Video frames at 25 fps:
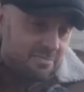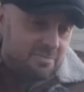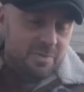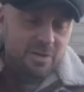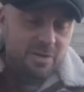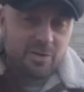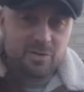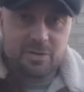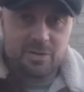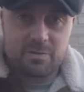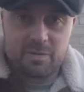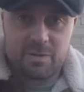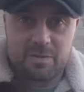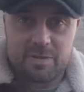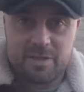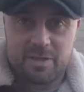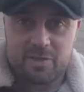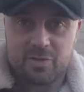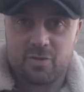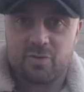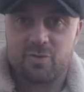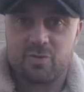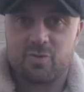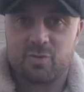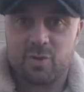pero simplemente
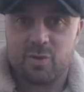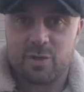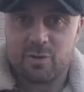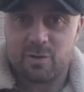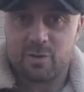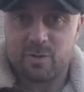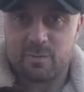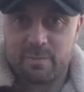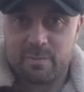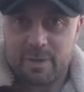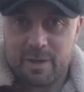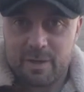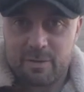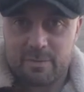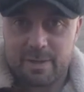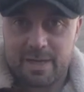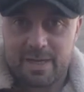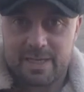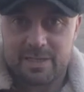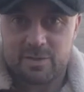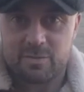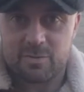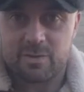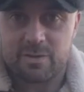soy un dueño de un perro más,